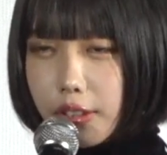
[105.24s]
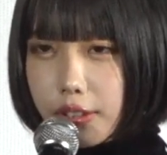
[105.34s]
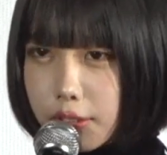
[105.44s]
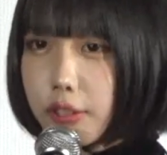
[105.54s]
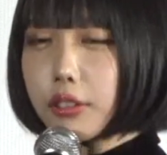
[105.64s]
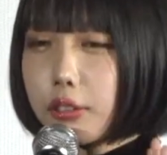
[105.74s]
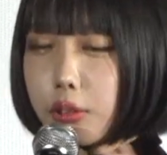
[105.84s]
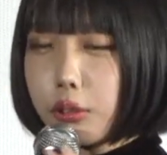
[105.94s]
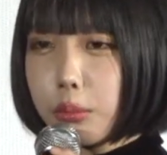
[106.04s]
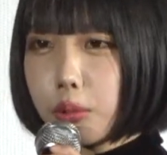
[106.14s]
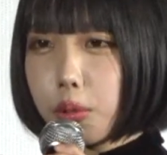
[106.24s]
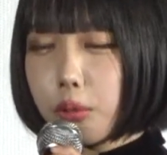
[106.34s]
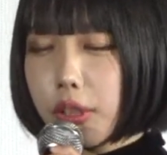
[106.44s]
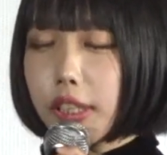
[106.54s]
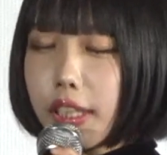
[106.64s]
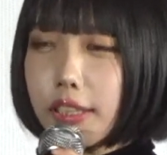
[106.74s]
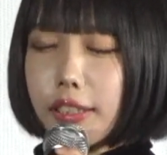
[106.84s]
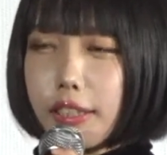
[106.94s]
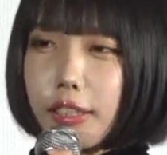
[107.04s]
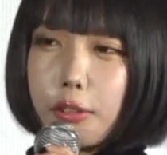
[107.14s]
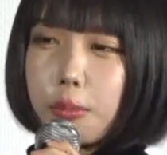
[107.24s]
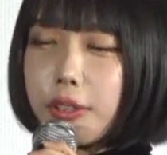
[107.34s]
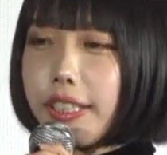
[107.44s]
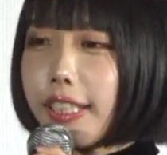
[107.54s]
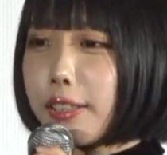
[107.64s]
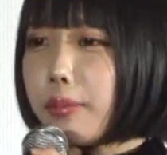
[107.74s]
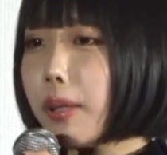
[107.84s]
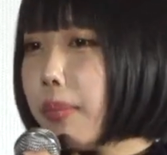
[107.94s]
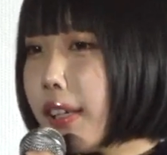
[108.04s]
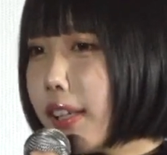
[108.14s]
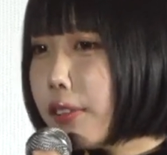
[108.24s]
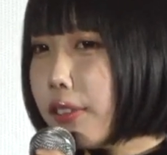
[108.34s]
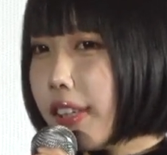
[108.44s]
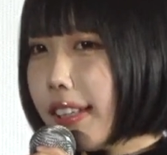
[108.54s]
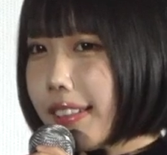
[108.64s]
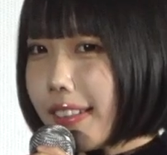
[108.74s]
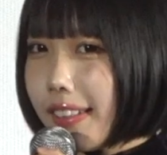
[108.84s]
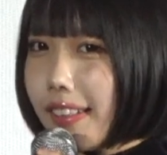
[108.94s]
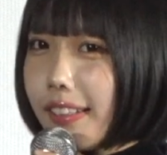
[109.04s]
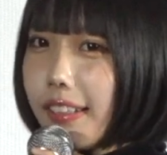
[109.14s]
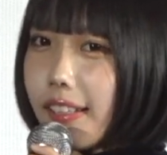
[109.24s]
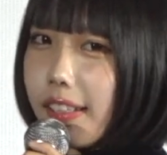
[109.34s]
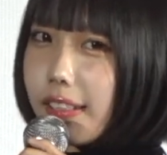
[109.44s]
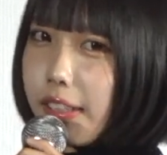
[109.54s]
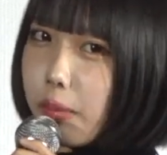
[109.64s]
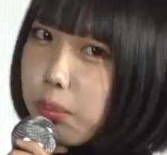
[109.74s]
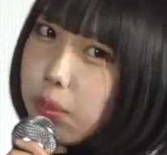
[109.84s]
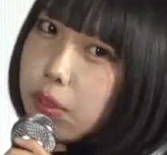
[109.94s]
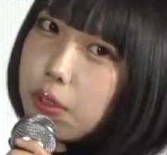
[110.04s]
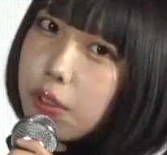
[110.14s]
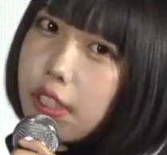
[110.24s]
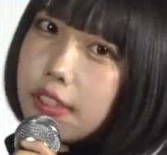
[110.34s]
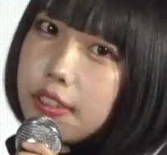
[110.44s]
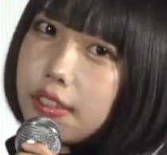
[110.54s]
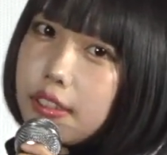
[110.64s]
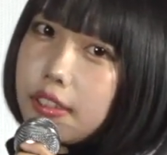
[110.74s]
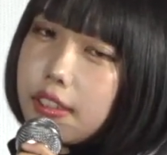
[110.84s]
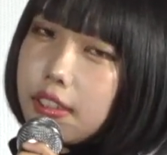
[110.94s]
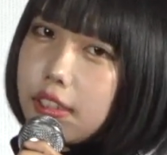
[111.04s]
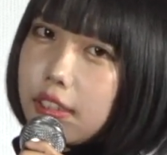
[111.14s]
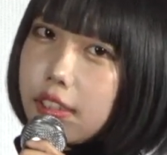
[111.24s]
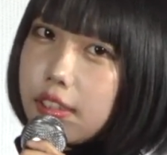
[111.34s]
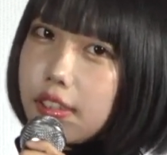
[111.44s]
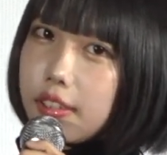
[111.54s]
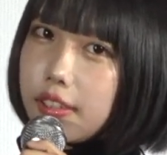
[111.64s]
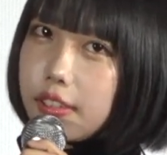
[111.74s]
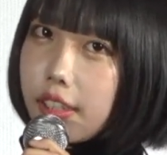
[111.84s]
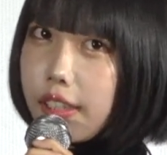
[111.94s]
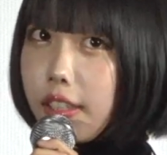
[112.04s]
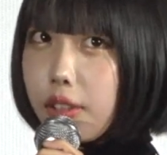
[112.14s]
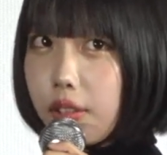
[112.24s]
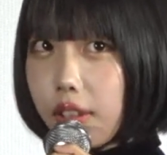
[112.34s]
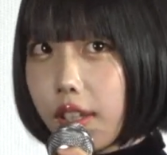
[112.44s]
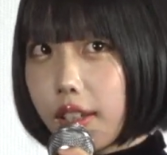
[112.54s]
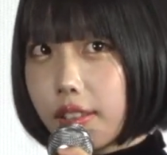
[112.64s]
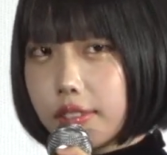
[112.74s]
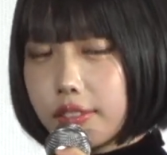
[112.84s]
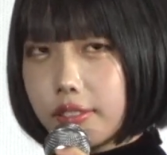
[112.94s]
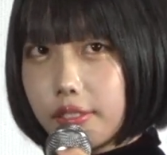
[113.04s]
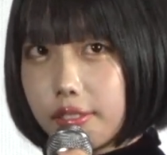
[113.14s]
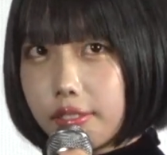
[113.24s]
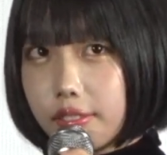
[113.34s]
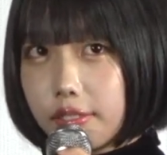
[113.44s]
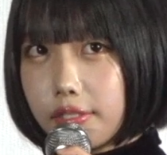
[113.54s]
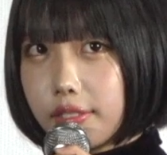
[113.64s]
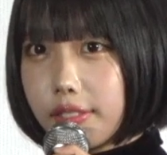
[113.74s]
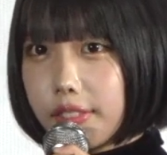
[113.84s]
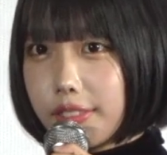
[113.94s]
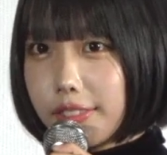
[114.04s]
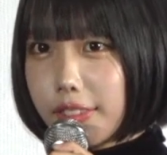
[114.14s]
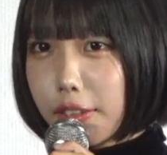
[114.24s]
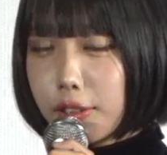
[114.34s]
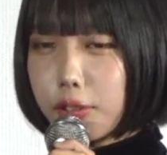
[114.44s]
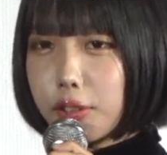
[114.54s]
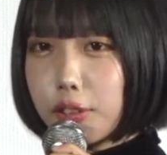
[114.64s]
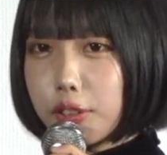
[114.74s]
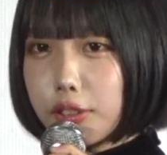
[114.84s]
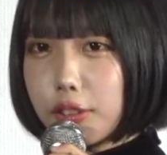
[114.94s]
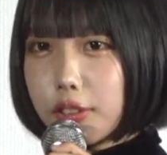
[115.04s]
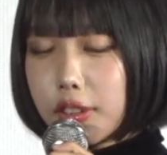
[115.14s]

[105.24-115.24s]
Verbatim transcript: ずっと そのそこに対して結構向き合う場面が多かったり、ギャップを感じたりとか、うん、なんかそういう